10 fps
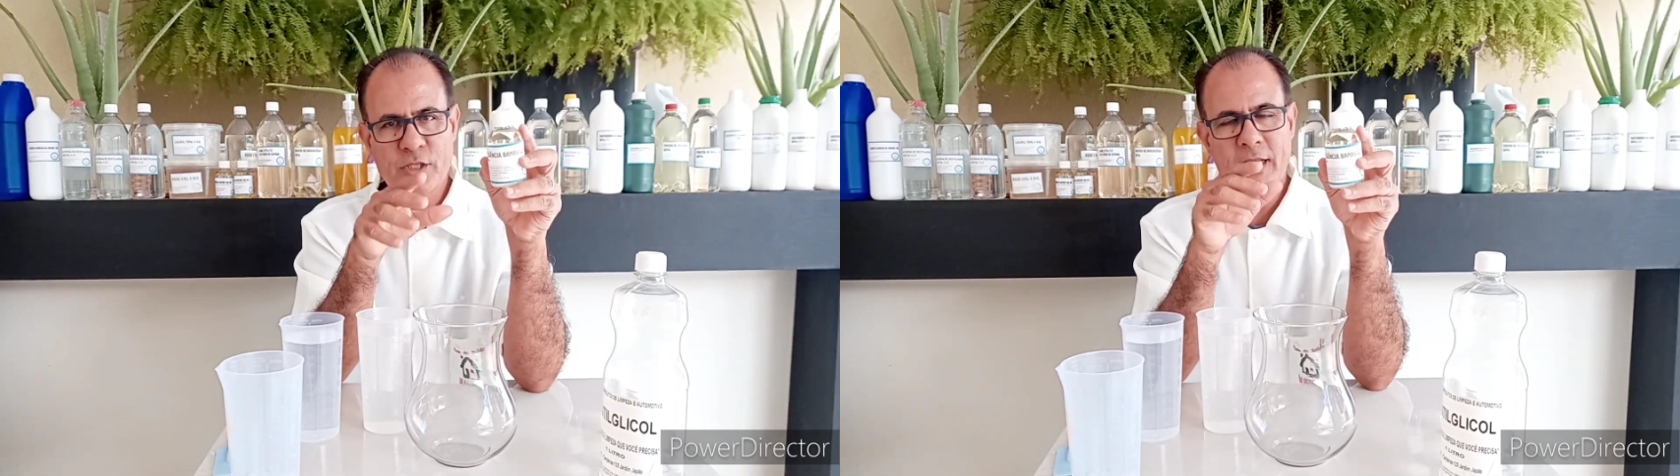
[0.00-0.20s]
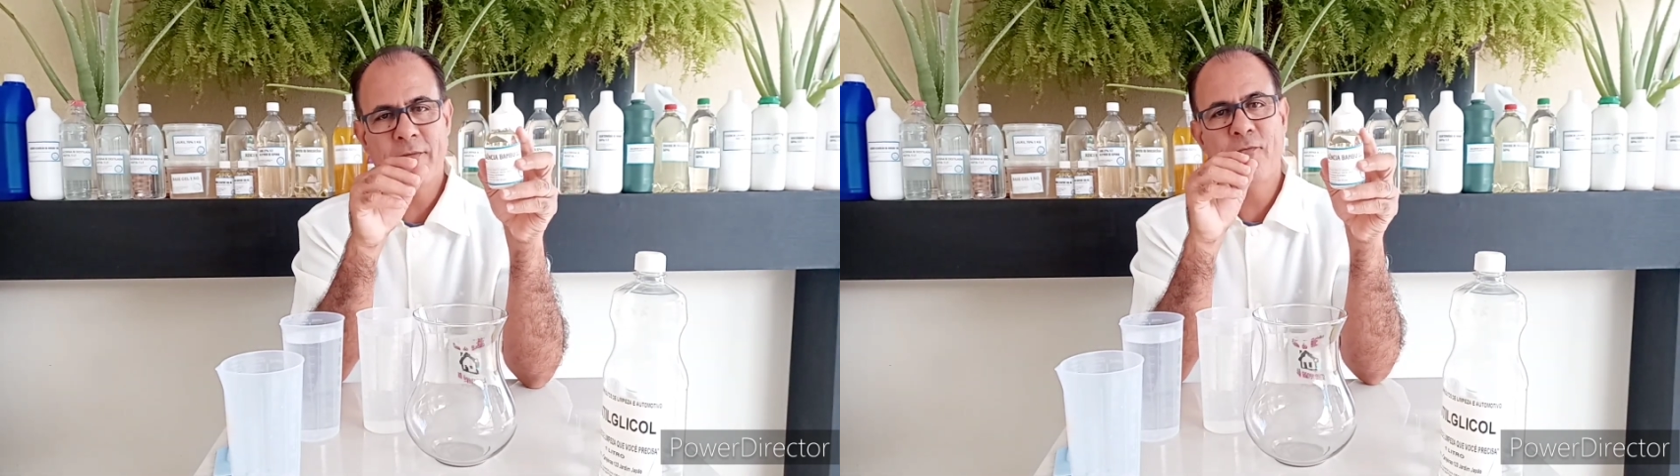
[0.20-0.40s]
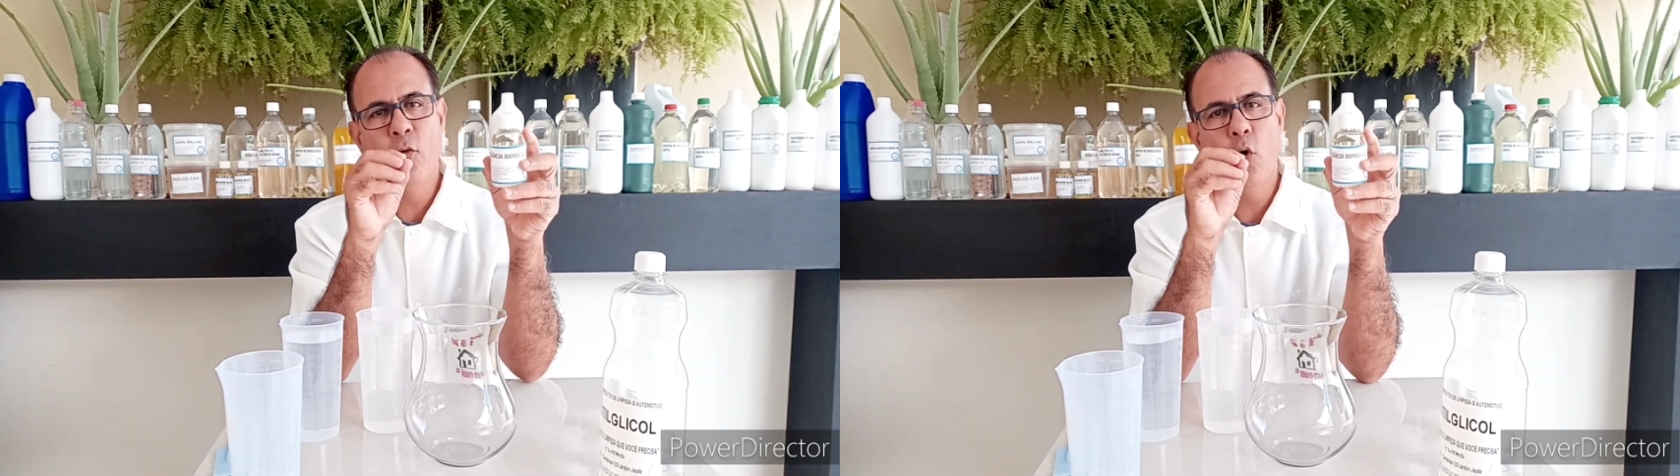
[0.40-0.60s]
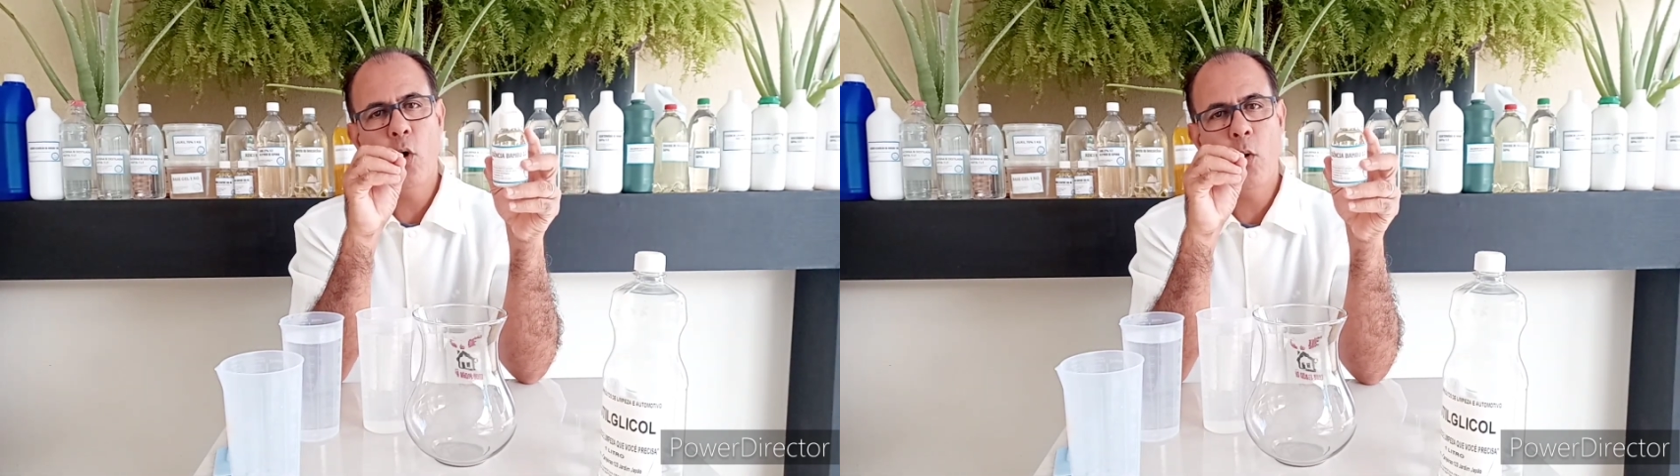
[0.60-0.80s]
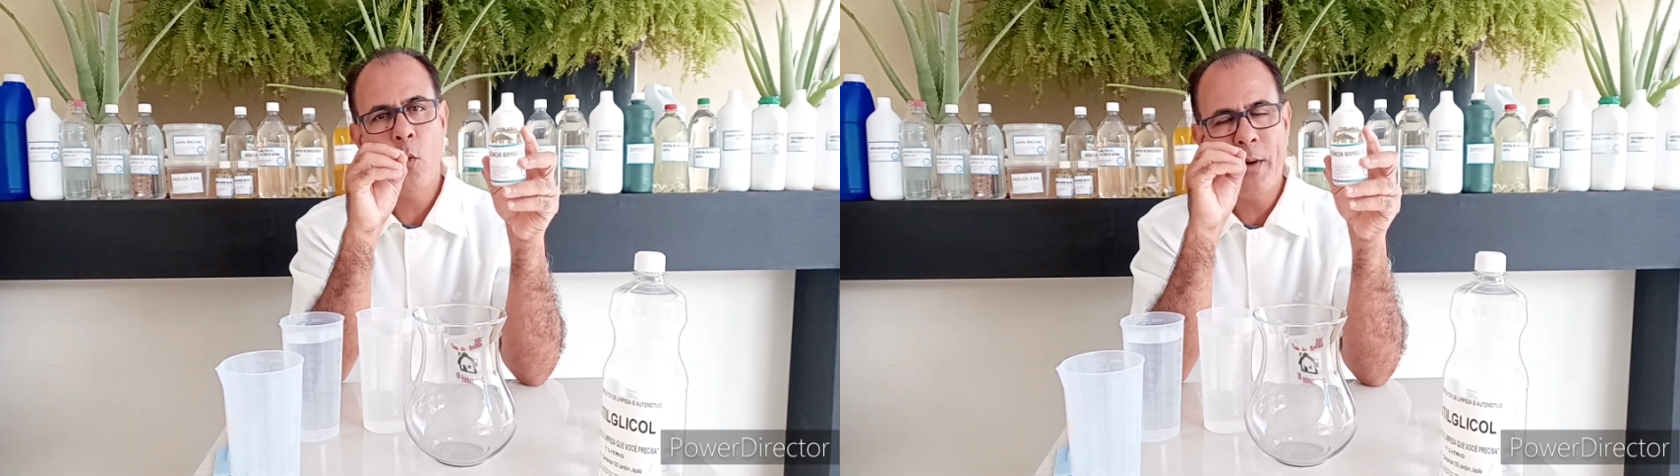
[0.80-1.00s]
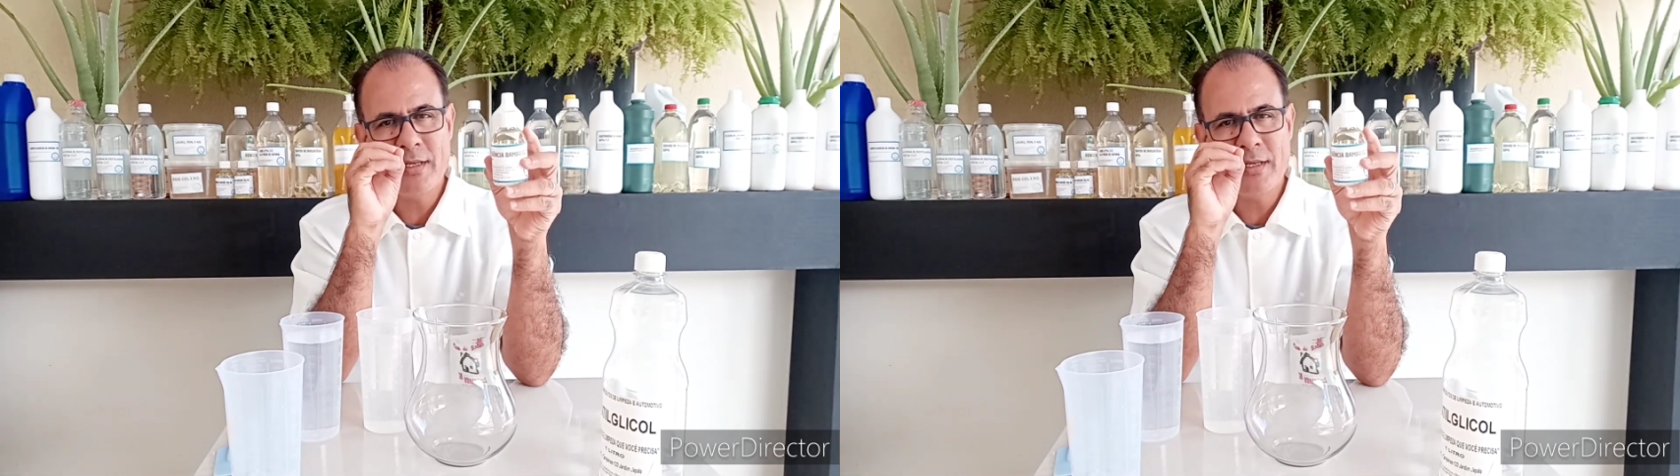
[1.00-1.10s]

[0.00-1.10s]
Se ela for uma